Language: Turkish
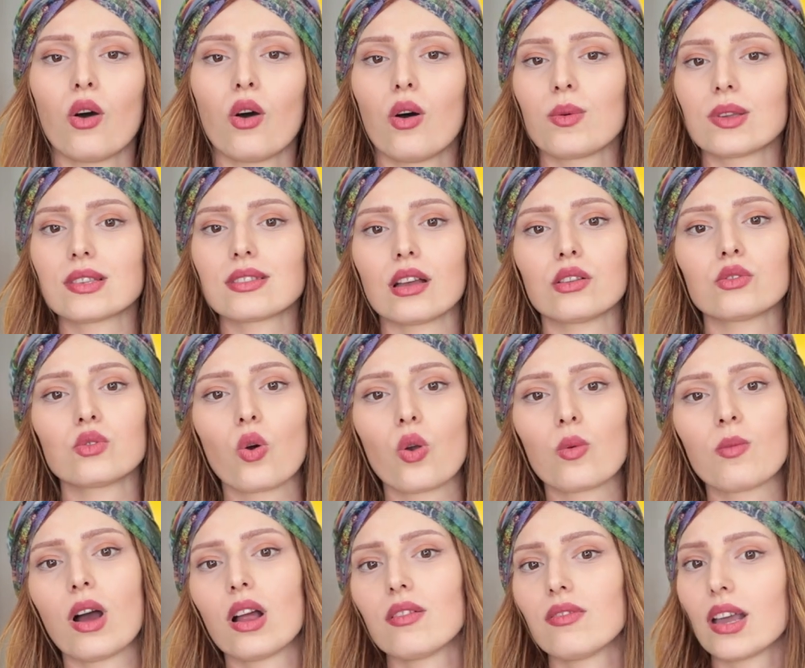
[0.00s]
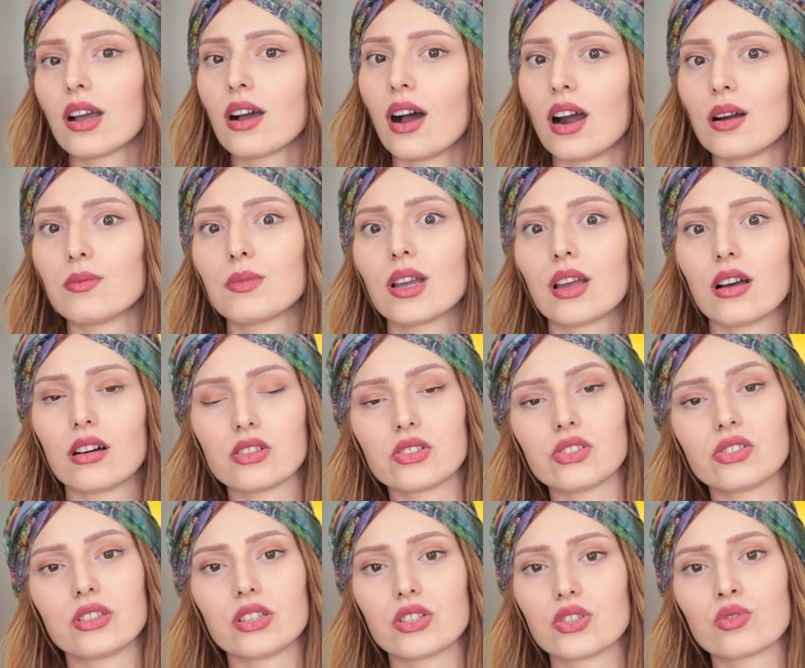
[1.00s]
O mesela normal ve karma yağlı
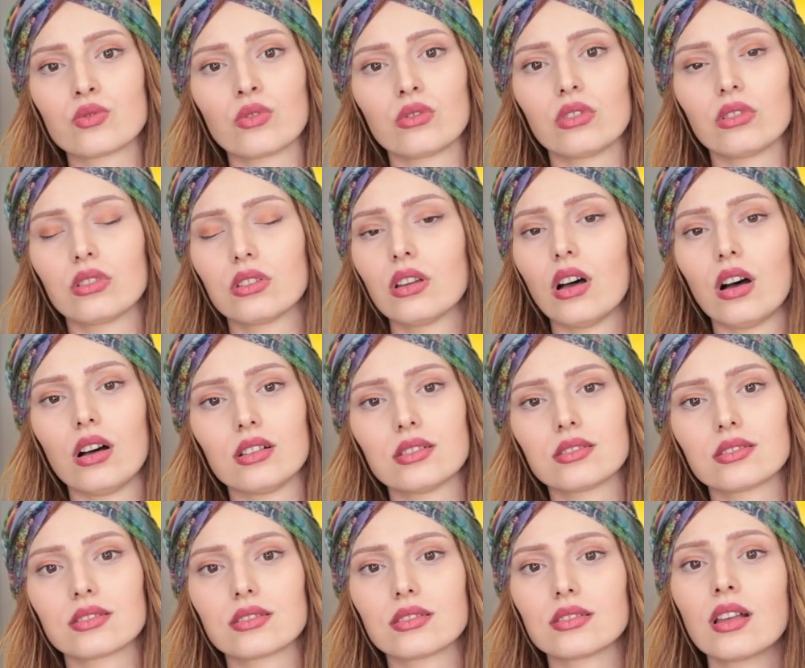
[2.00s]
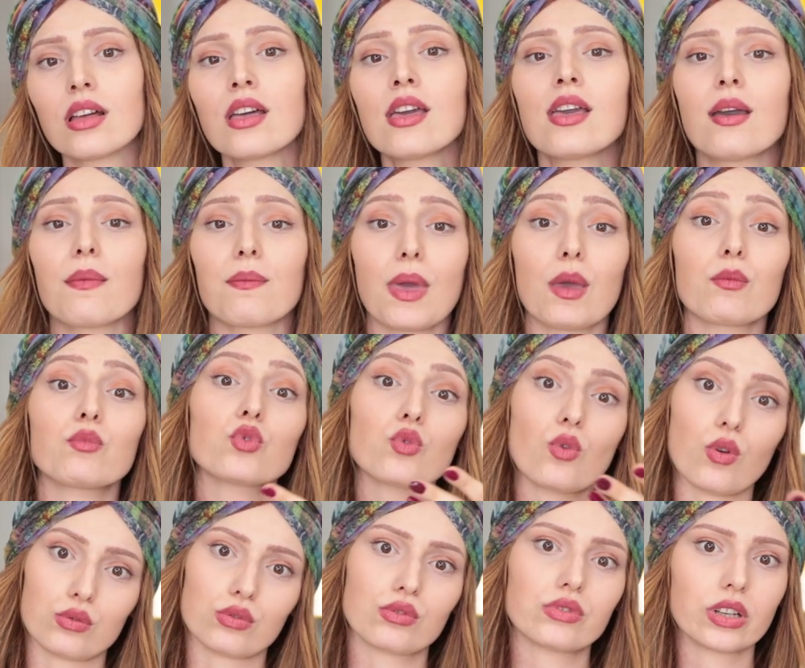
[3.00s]
ciltler için olanını aldığında da
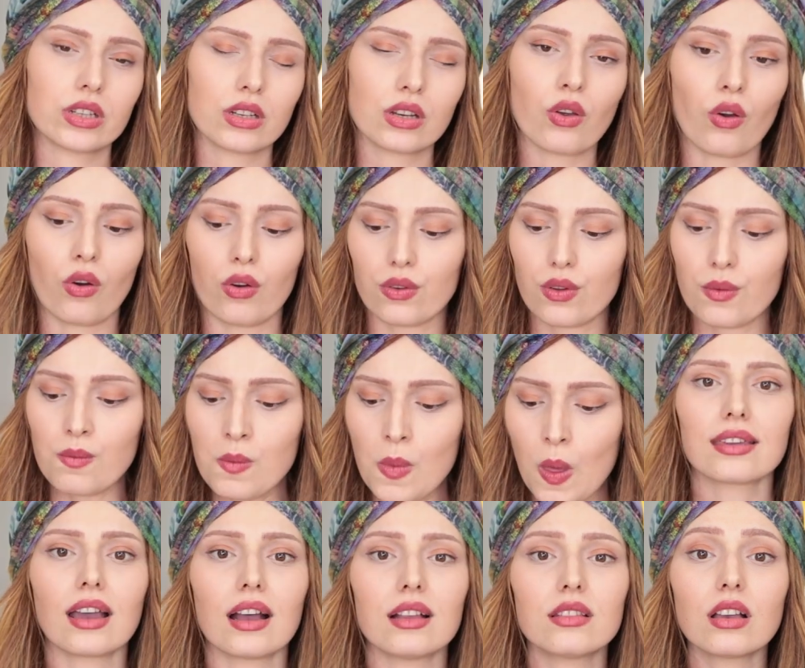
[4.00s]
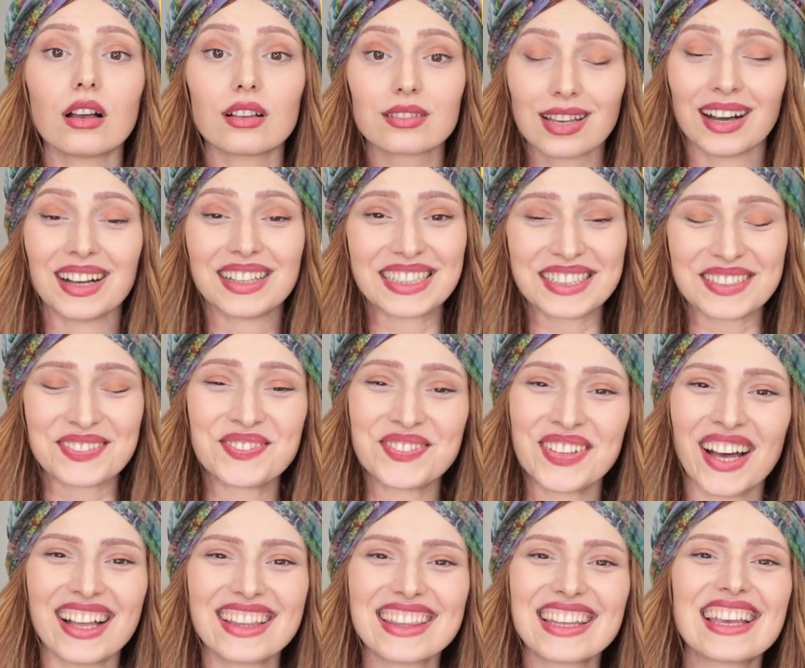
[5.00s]
memnun olduklarını gördüm. Kendi
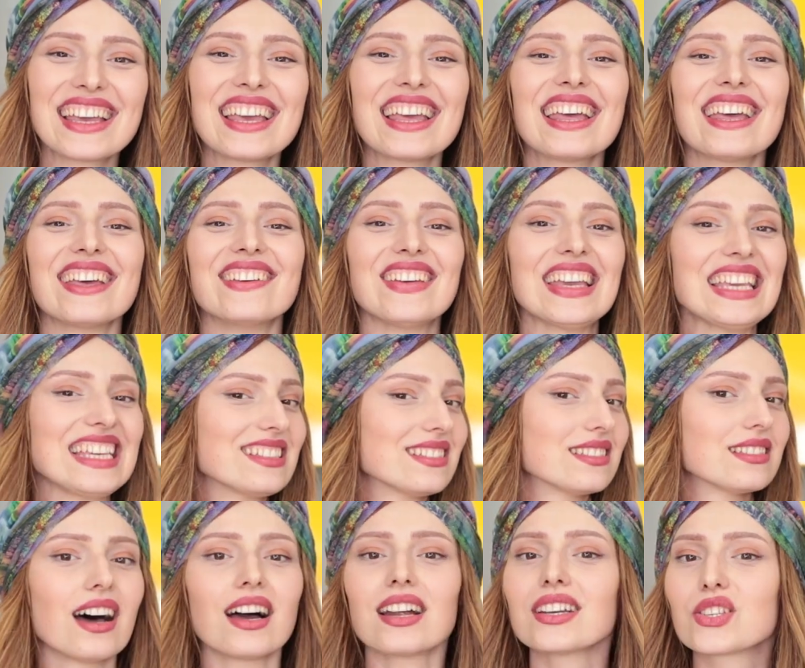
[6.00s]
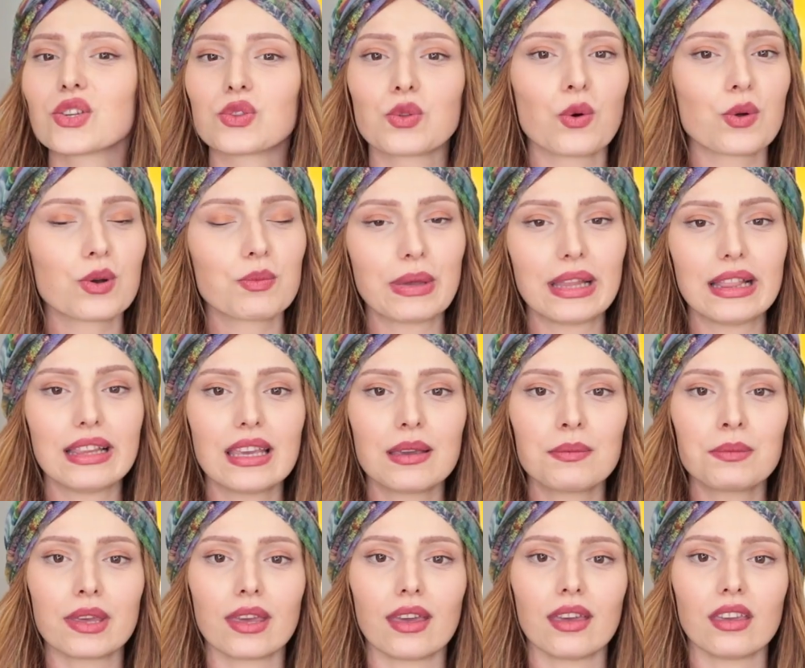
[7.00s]
hatalarımdan ve yıllarca doğru
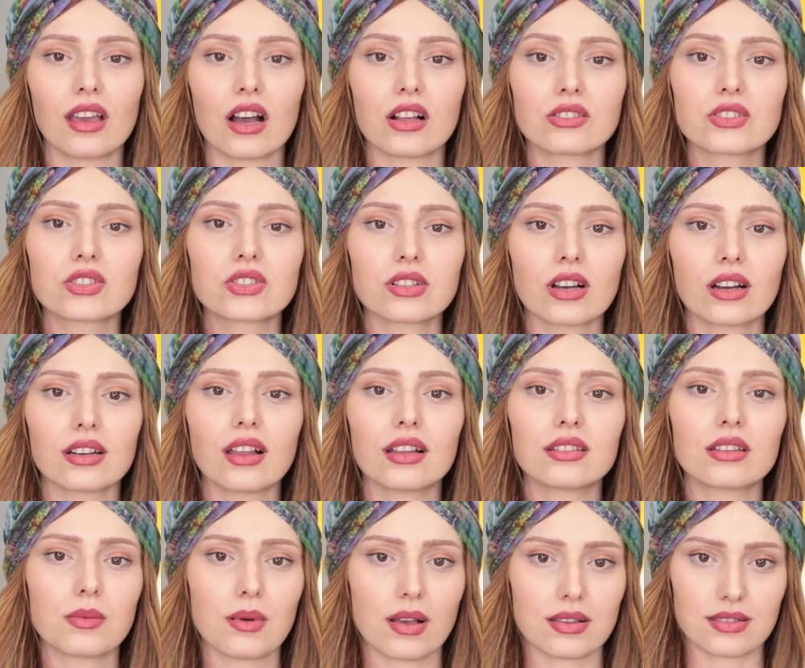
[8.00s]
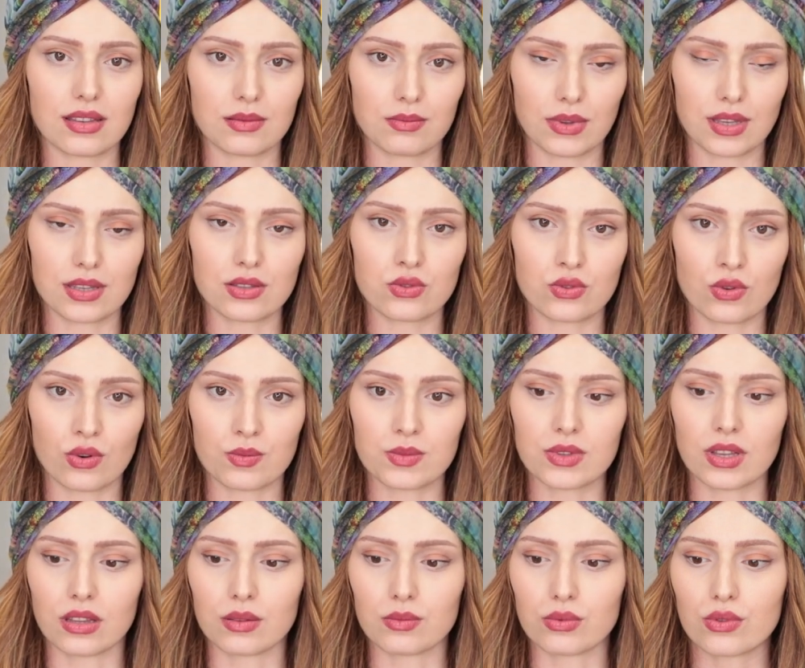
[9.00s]
bildiğim e, yanlışlardan da bahsetmek istiyorum
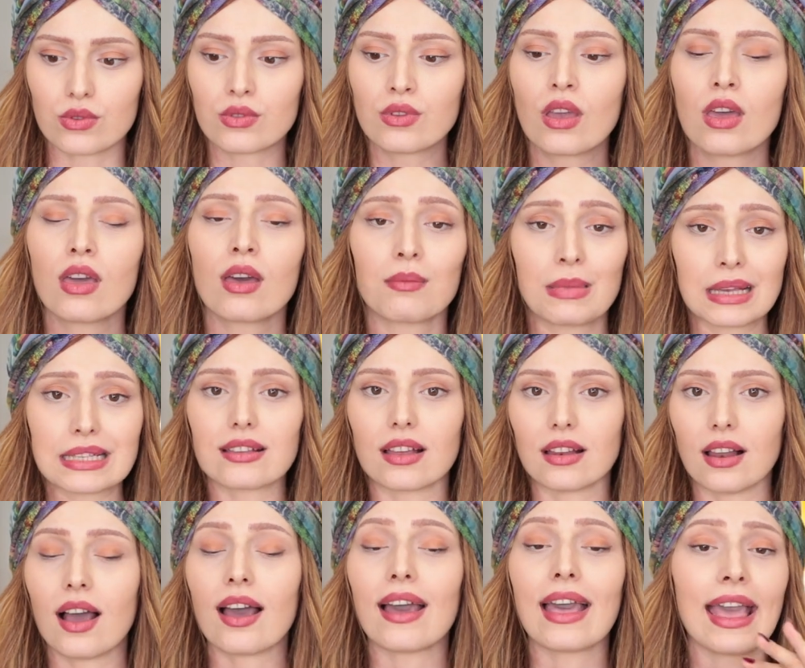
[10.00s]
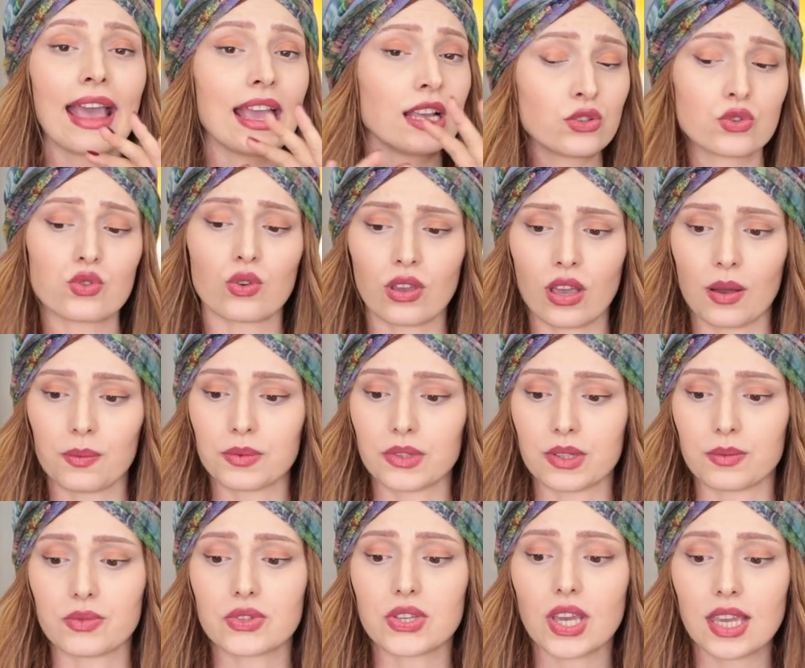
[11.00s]
sana bugün. Mesela en çok
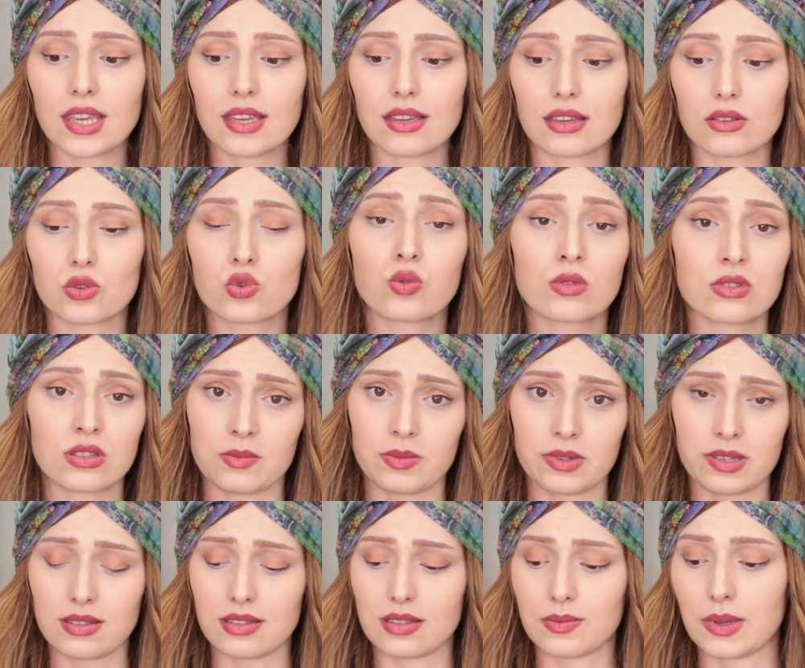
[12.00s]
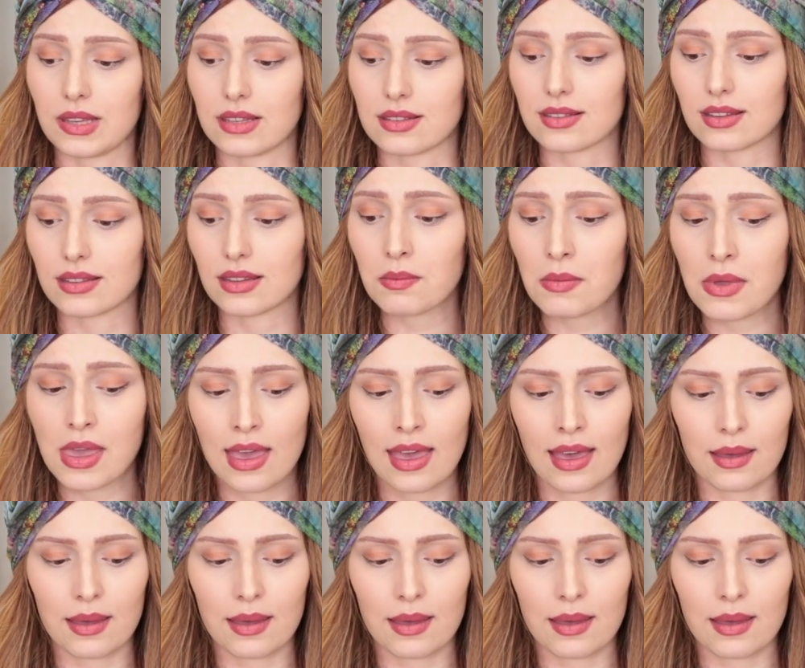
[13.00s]
yaptığım şey e, çok sabırsız bir insanım.